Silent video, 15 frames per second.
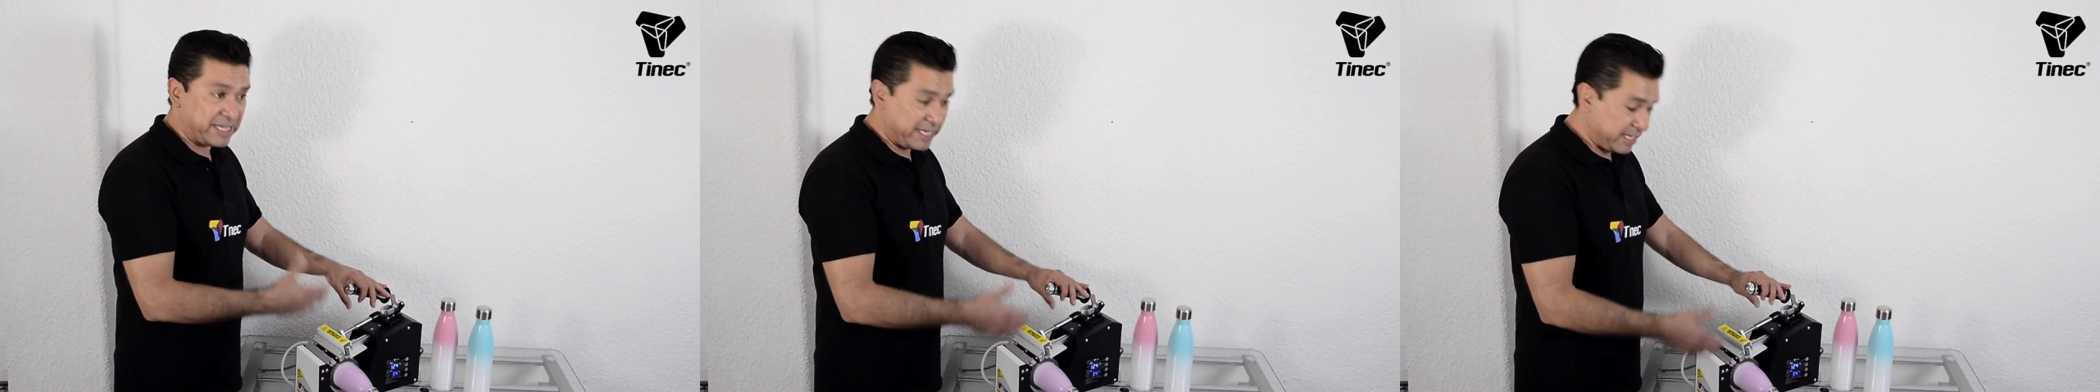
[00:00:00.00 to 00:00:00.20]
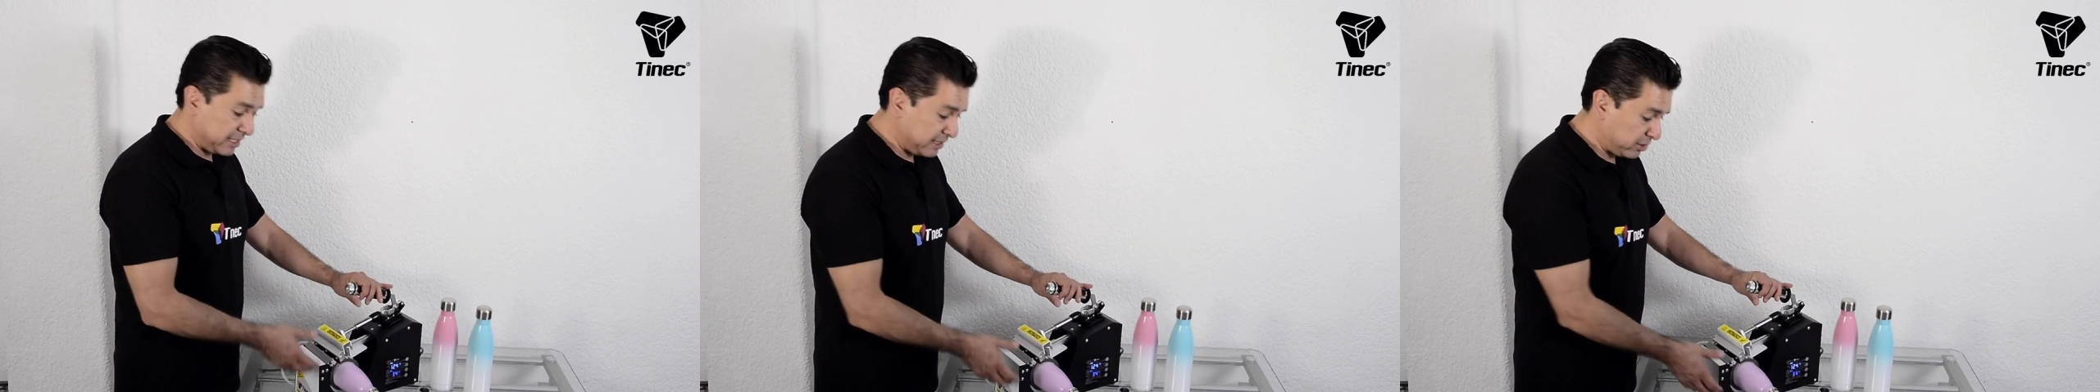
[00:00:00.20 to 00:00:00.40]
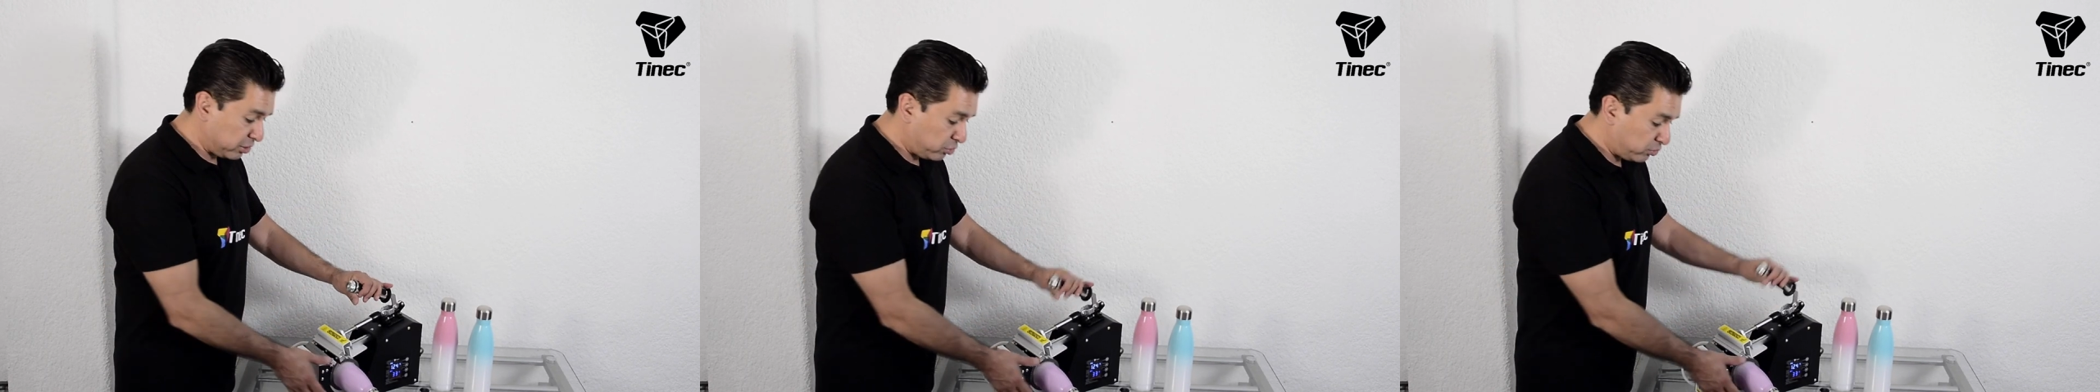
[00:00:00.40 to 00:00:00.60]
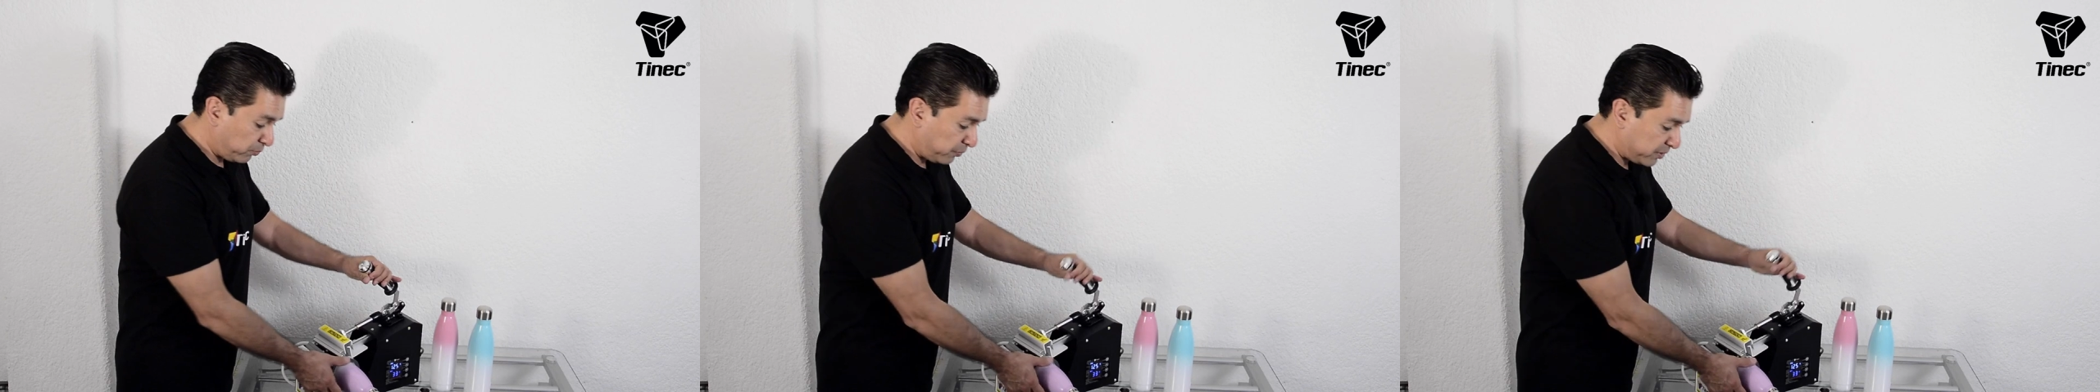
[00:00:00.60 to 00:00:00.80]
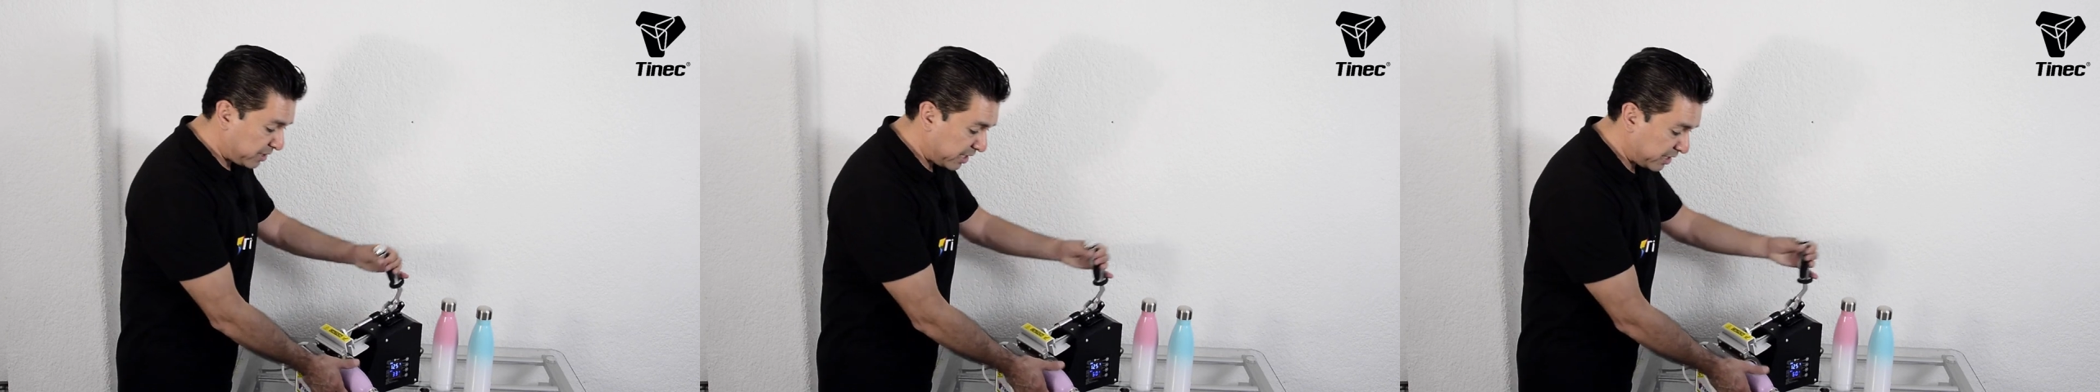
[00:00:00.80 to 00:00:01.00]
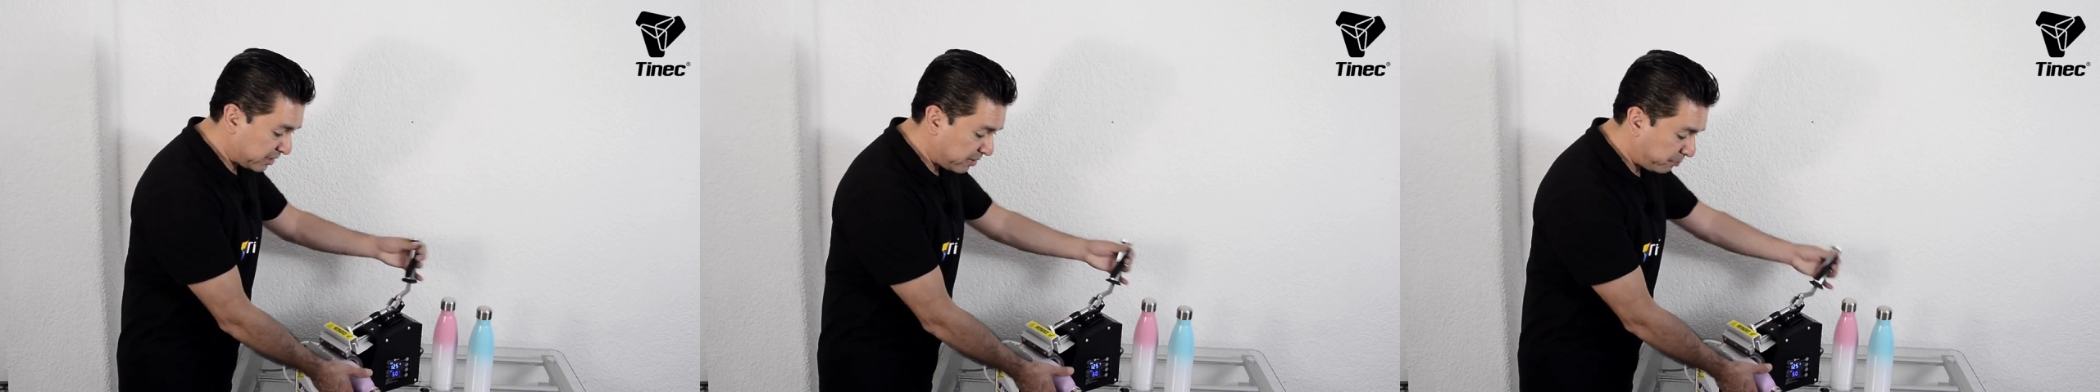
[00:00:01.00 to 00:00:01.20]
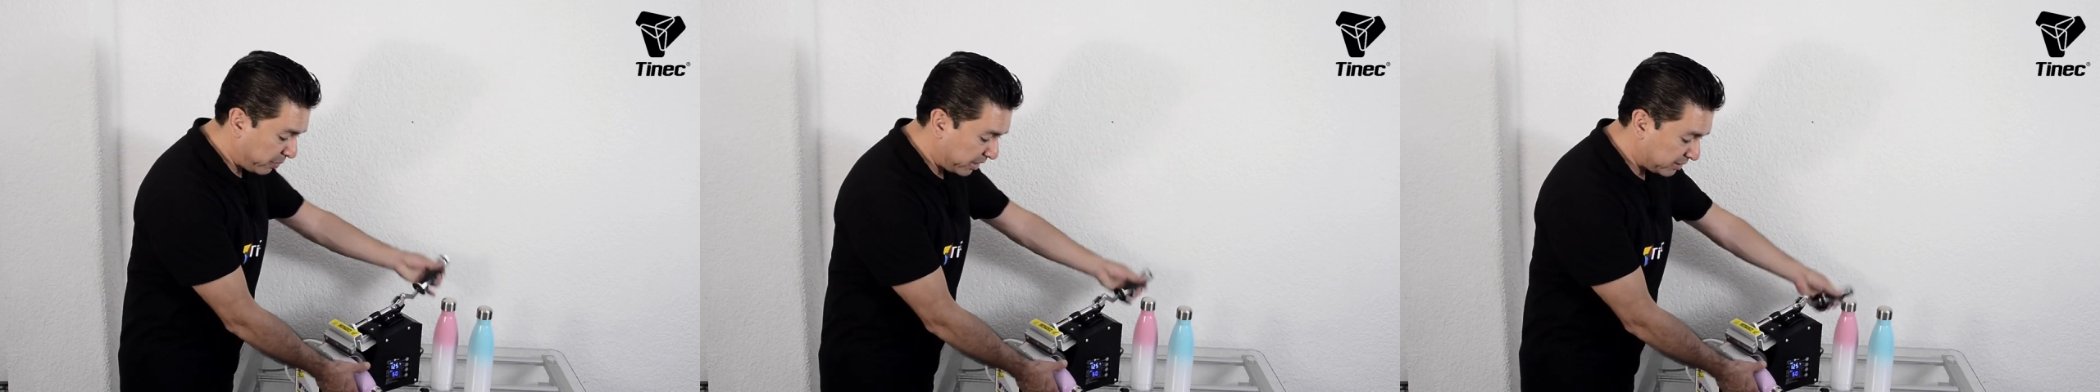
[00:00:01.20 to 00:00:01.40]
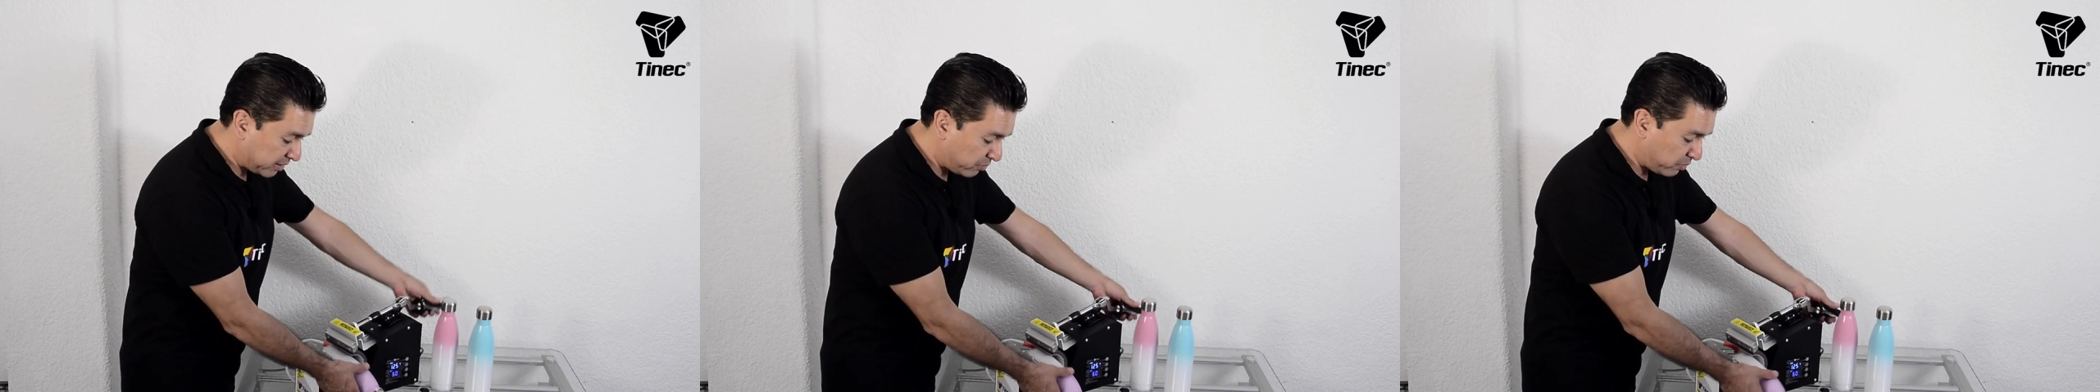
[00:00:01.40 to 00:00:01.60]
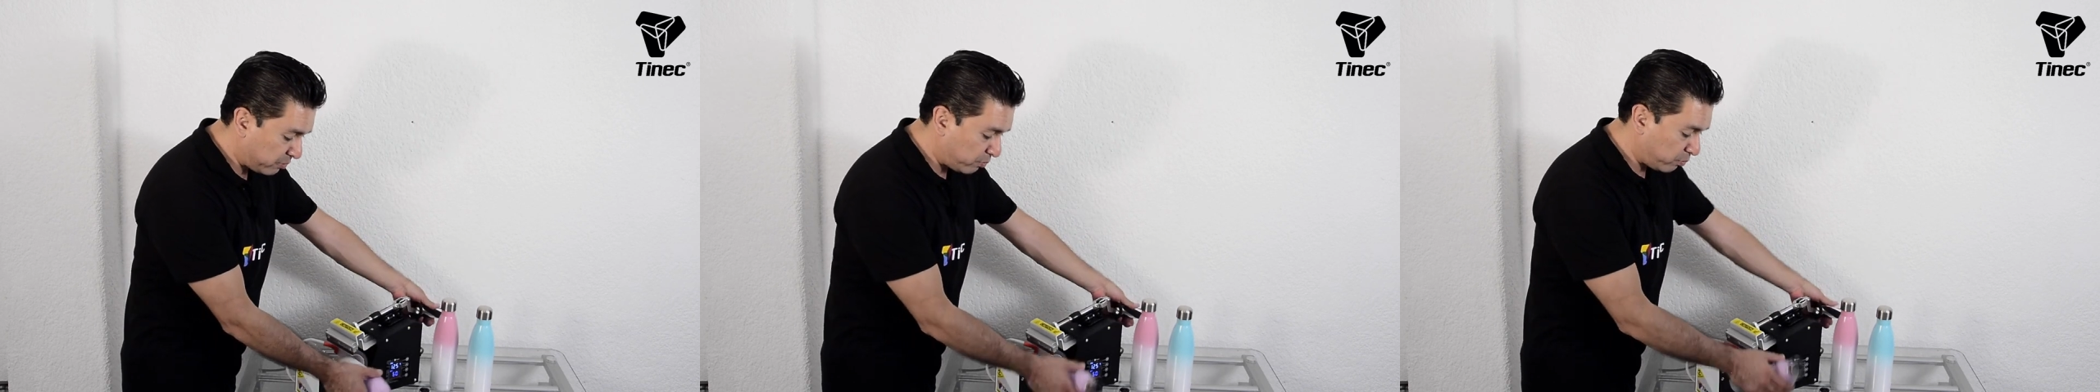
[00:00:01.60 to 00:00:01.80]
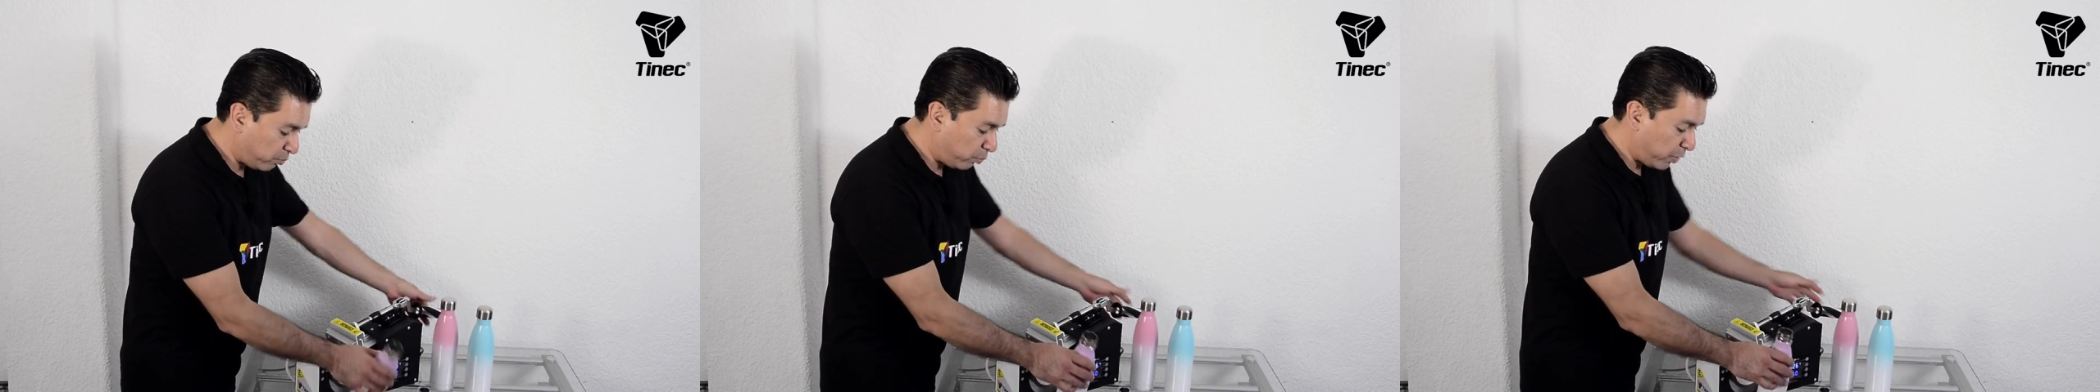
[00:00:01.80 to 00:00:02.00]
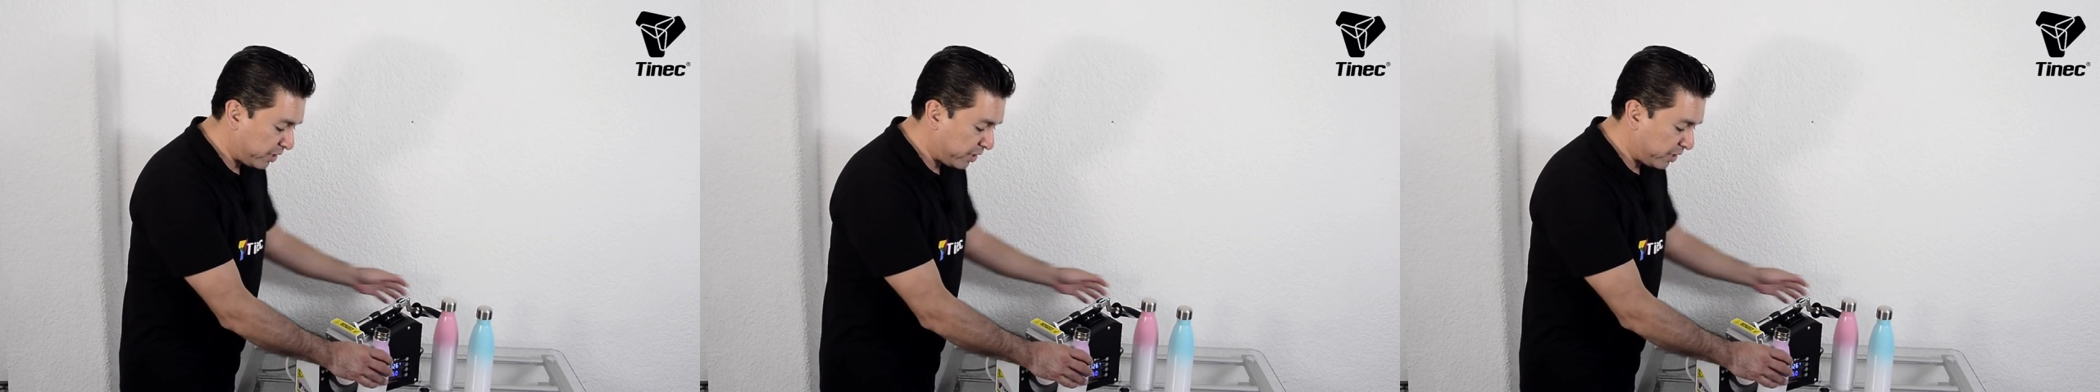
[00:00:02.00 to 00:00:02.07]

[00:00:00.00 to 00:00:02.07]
es suficiente para hacer un,